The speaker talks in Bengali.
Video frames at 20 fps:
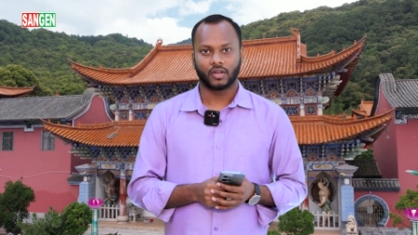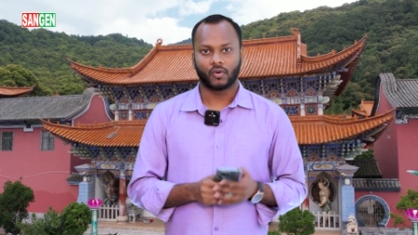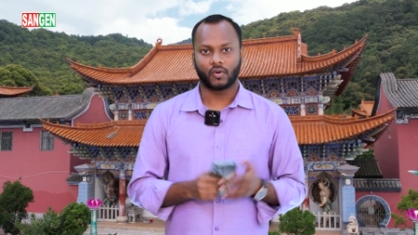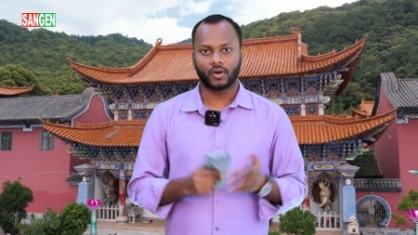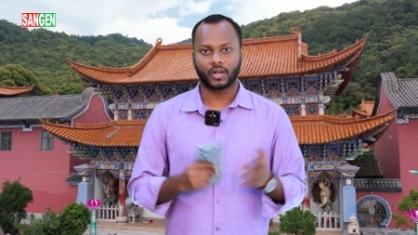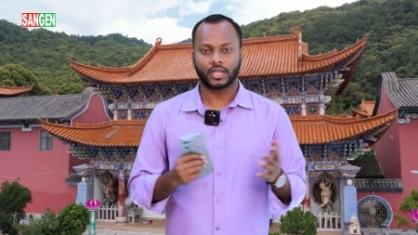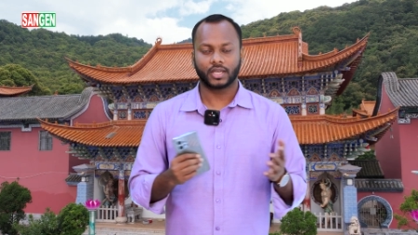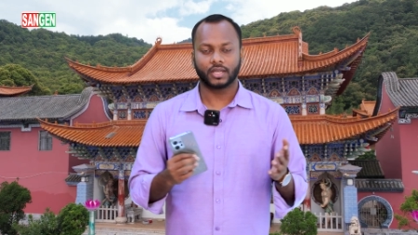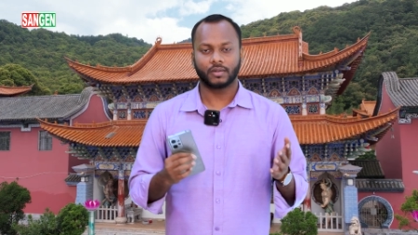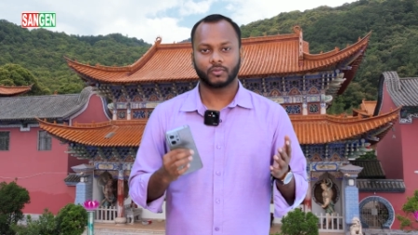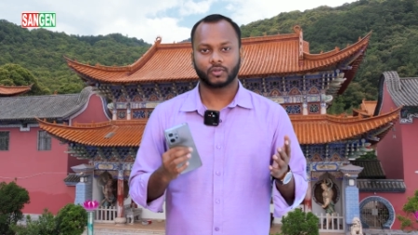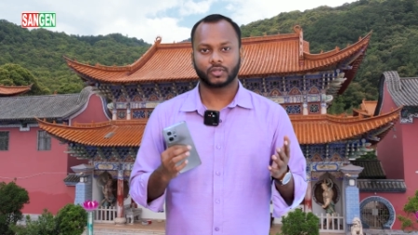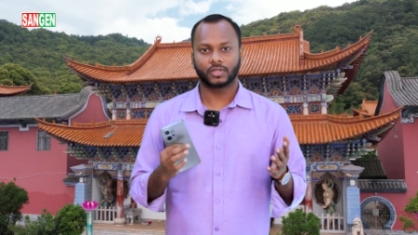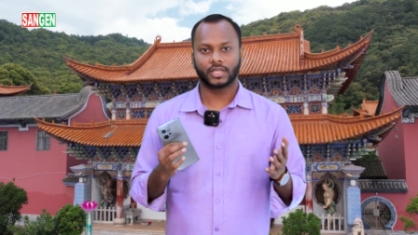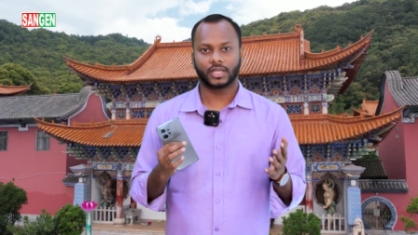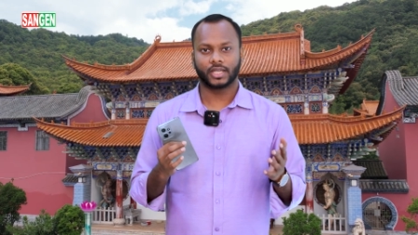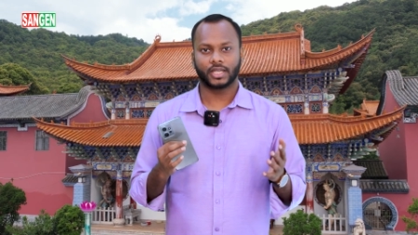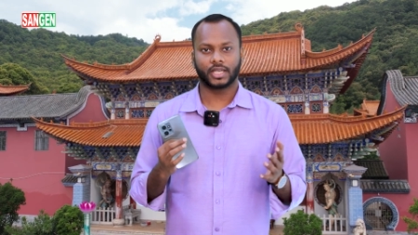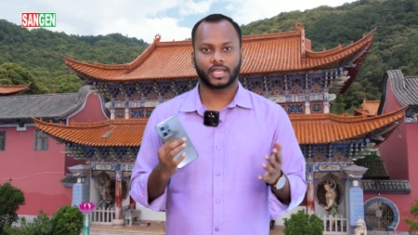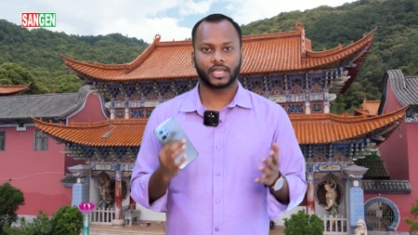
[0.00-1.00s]
অনেকের
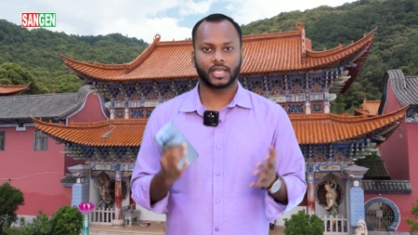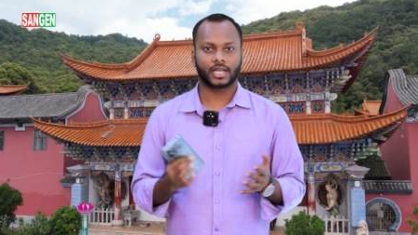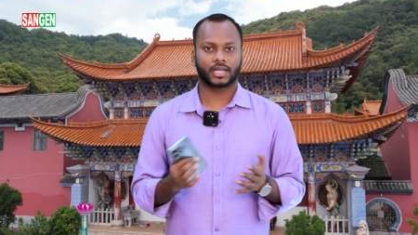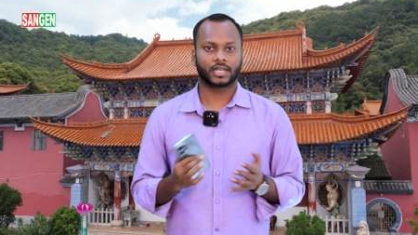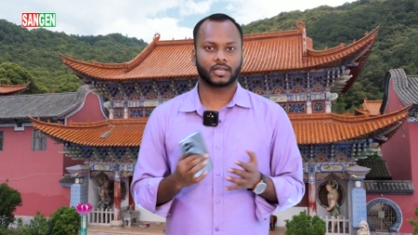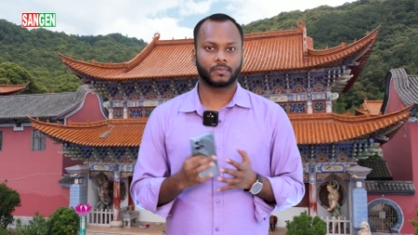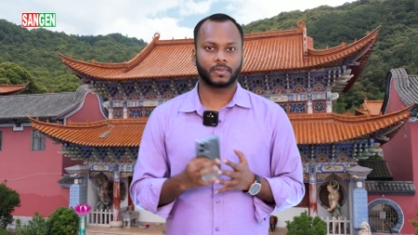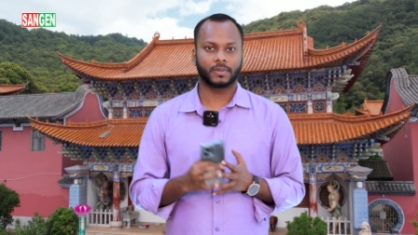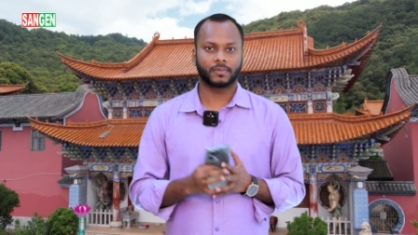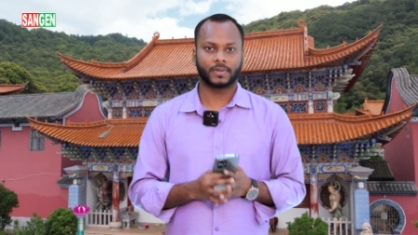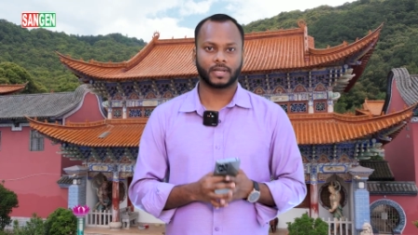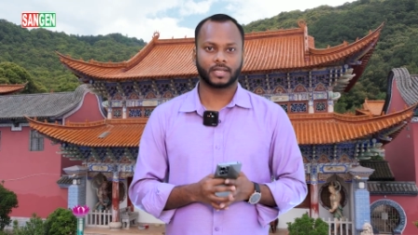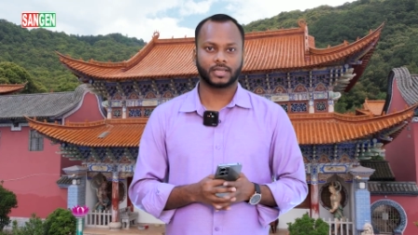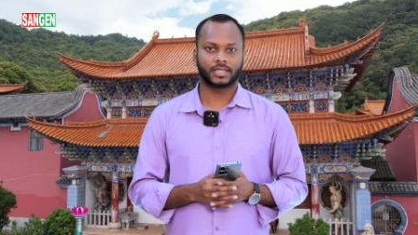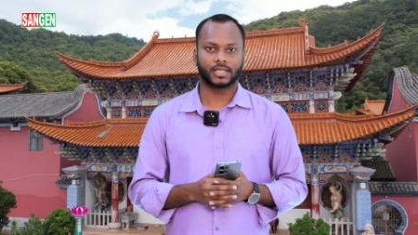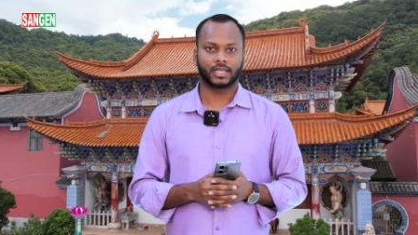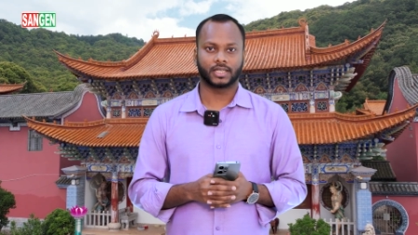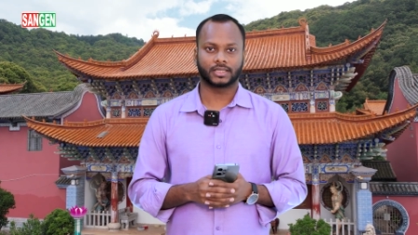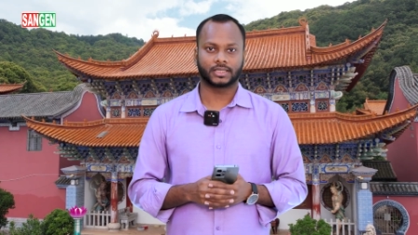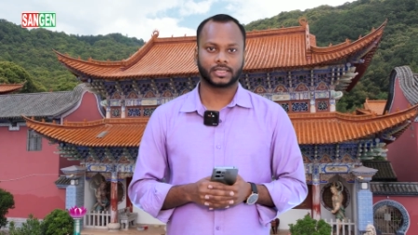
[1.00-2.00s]
মধ্যে এই একটা
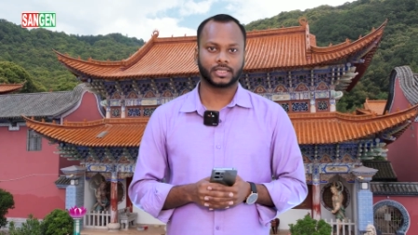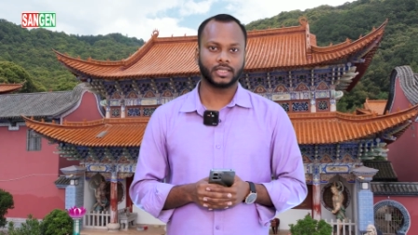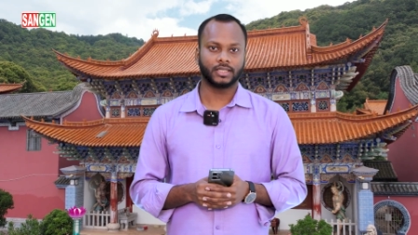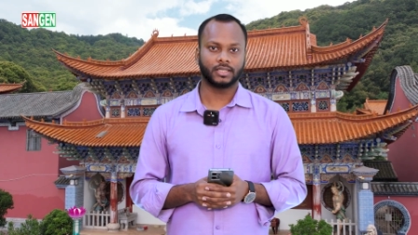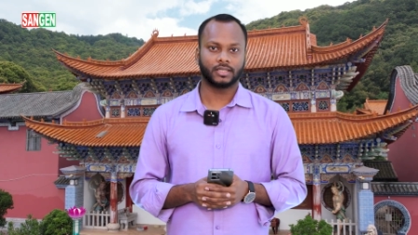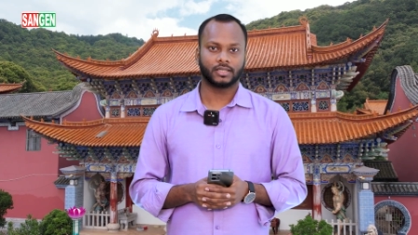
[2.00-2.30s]
বিভ্রান্তি আছে